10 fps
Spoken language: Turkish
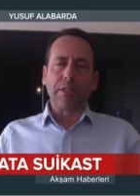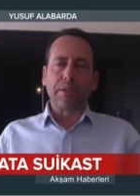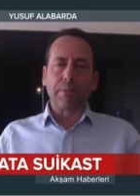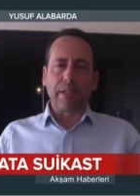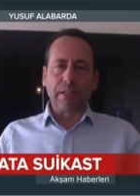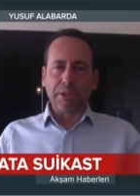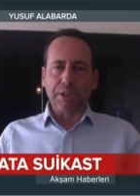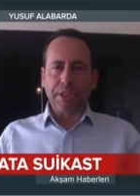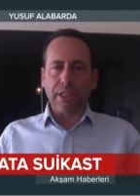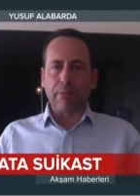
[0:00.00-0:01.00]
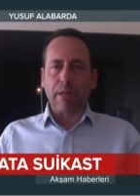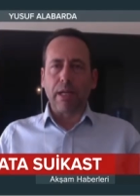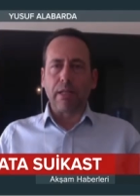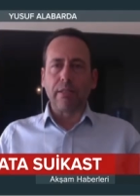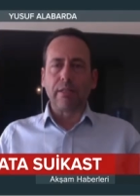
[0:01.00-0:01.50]
araştırmada Dışişleri
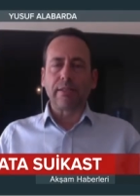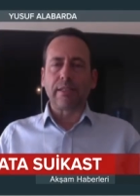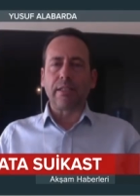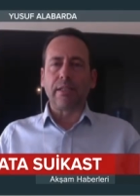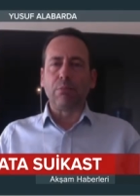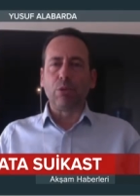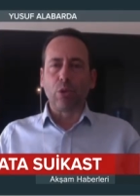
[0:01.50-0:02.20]
Bakanlığı'nın zaten